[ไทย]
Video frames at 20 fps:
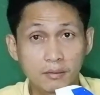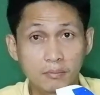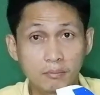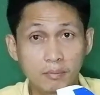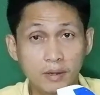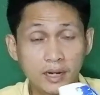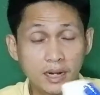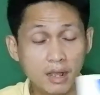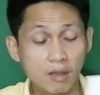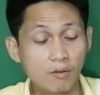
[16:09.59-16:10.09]
มัน
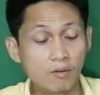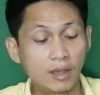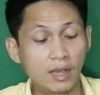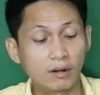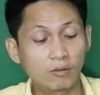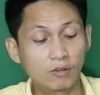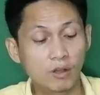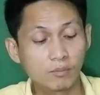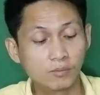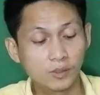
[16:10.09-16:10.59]
เท่ากัน
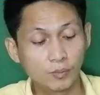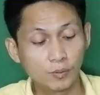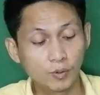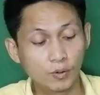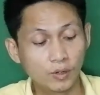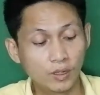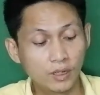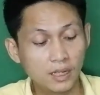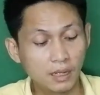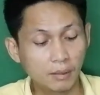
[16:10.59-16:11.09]
ความสมดุล
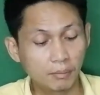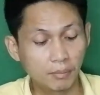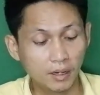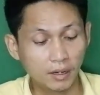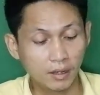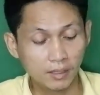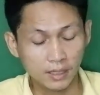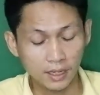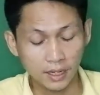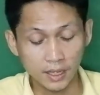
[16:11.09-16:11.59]
เครื่องมันก็
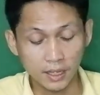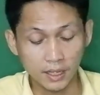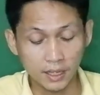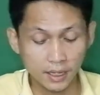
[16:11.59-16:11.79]
จะดี